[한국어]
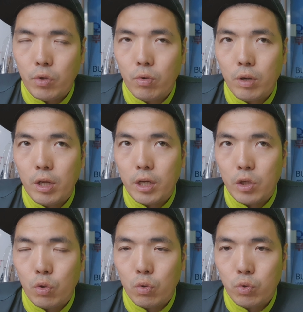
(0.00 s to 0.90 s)
요 근래
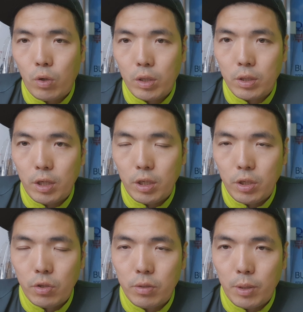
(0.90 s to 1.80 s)
계속 조항들이
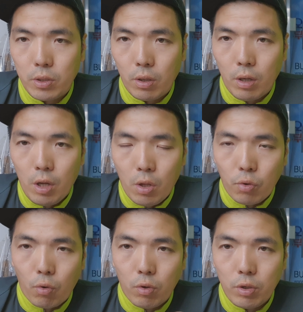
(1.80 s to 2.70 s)
이어지면서
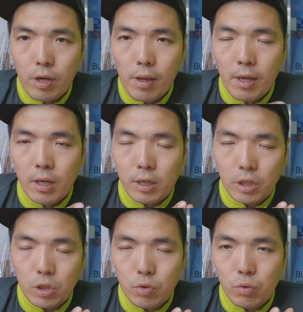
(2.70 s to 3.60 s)
농어의
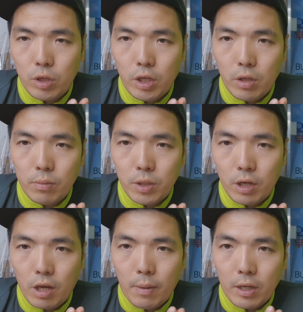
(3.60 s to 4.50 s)
개체수들이
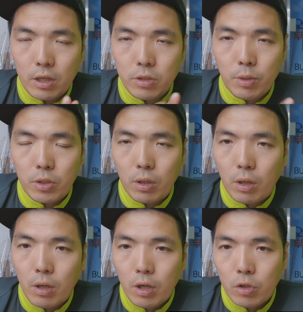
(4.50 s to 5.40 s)
엄청나게 많아지면서
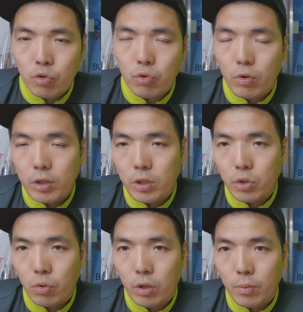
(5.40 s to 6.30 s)
출조하시는
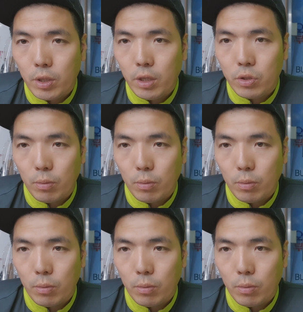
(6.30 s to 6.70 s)
손님들이